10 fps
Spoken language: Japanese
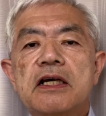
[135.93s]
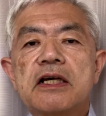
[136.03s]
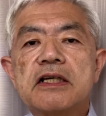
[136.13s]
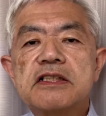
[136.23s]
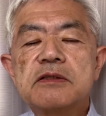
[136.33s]

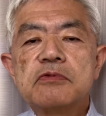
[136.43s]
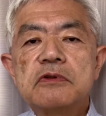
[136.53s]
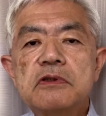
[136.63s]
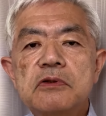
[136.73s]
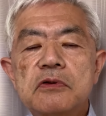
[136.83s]
え自
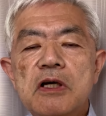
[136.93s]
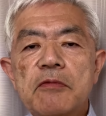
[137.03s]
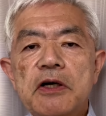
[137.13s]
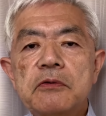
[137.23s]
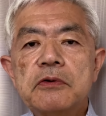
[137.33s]
分の名
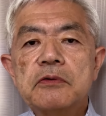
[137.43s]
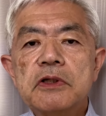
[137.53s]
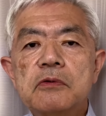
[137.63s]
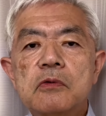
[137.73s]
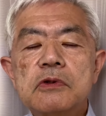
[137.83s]
前を呼ん
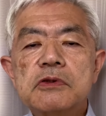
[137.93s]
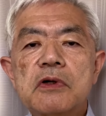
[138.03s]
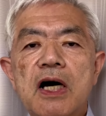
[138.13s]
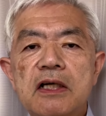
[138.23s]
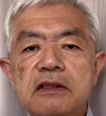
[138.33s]
でる放
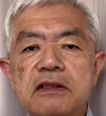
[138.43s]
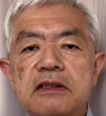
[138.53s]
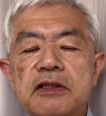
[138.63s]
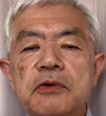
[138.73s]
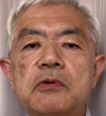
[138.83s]
送がある
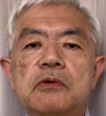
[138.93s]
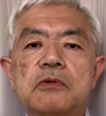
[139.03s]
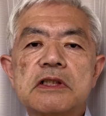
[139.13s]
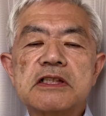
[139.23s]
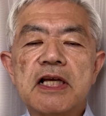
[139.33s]
というこ
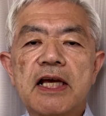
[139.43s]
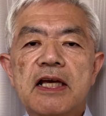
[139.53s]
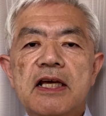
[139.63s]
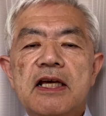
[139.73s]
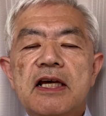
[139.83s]
とをですね、